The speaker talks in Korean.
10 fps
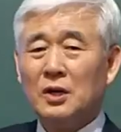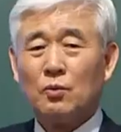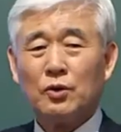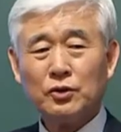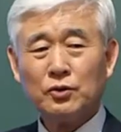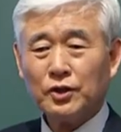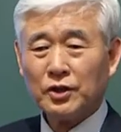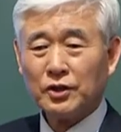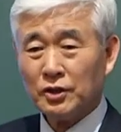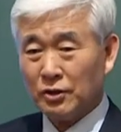
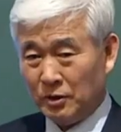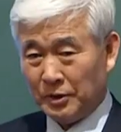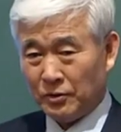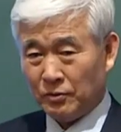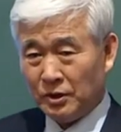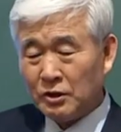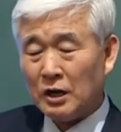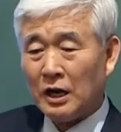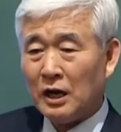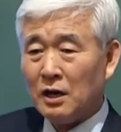권위주의적 리더십이었어요.
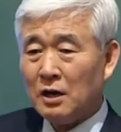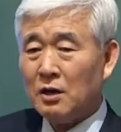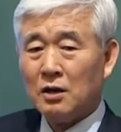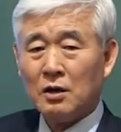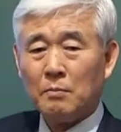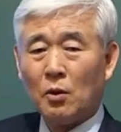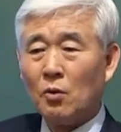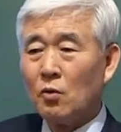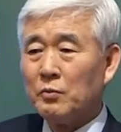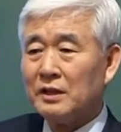리더가
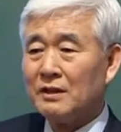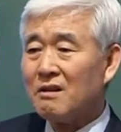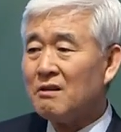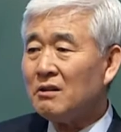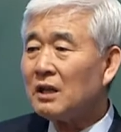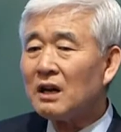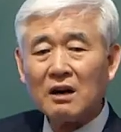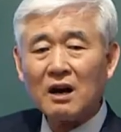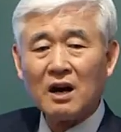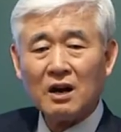홀로미 나를
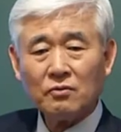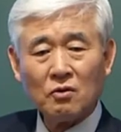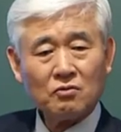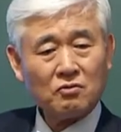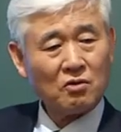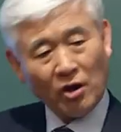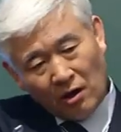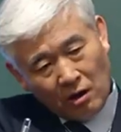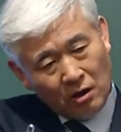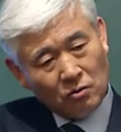따라 너 그렇게
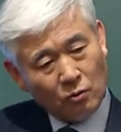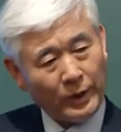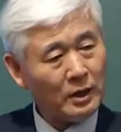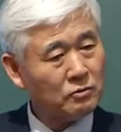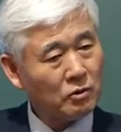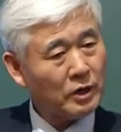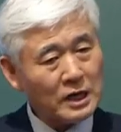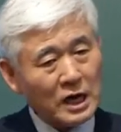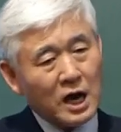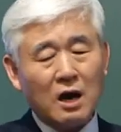해 너 왜 그렇게
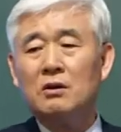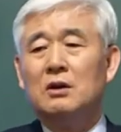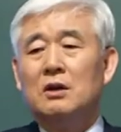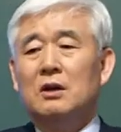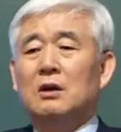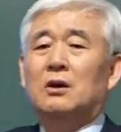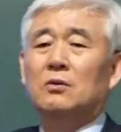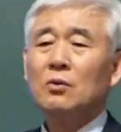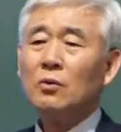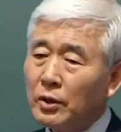하냐
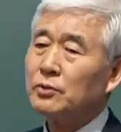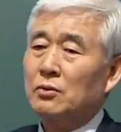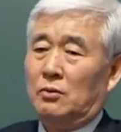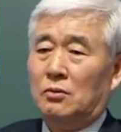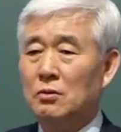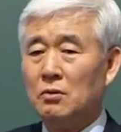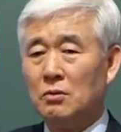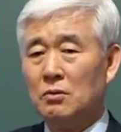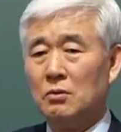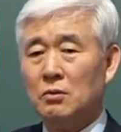이렇게 했어요
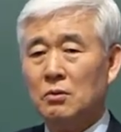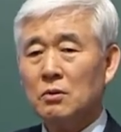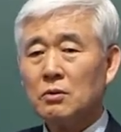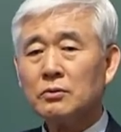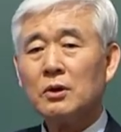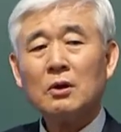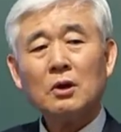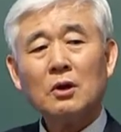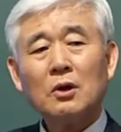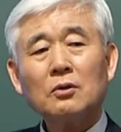근데
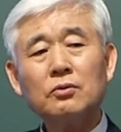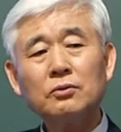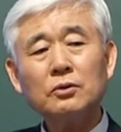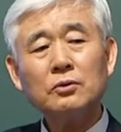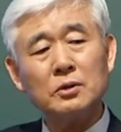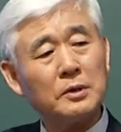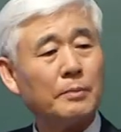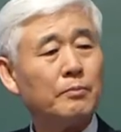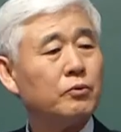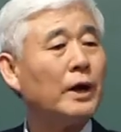그 리더십이
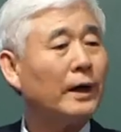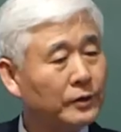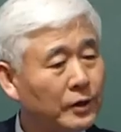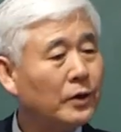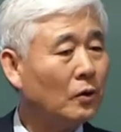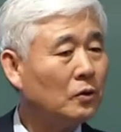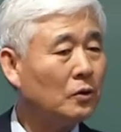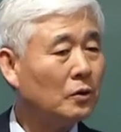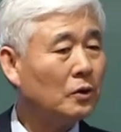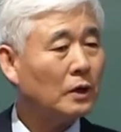나쁜 게 아니에요
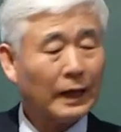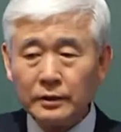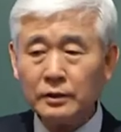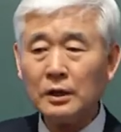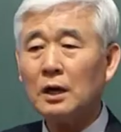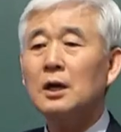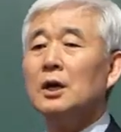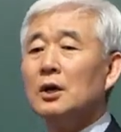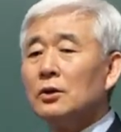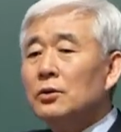아니야
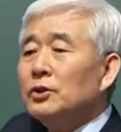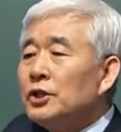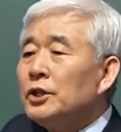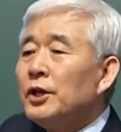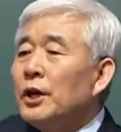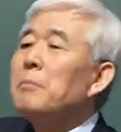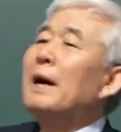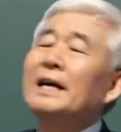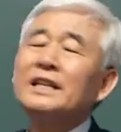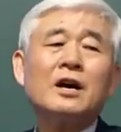그 시대에
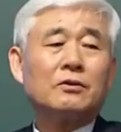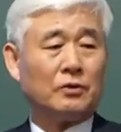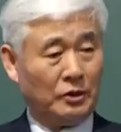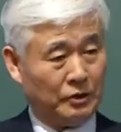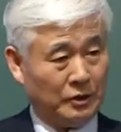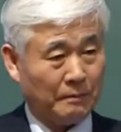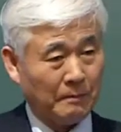맞아 그것이